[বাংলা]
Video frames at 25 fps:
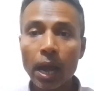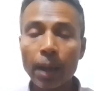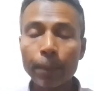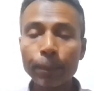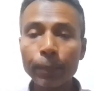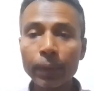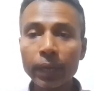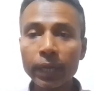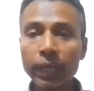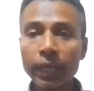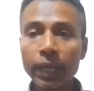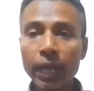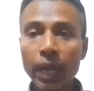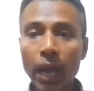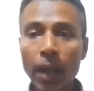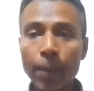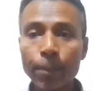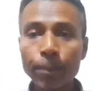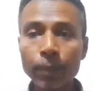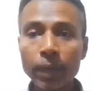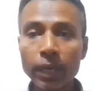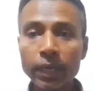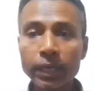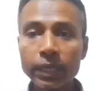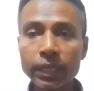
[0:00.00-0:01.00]
আপনাকে
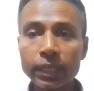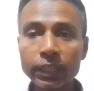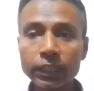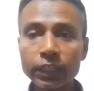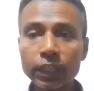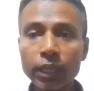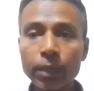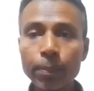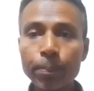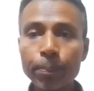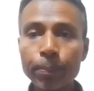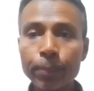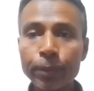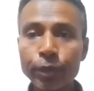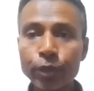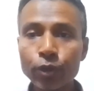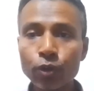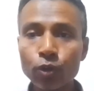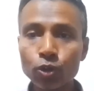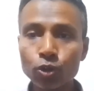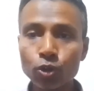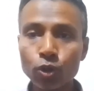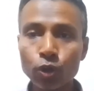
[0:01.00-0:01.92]
আপনার নিজের ভিডিও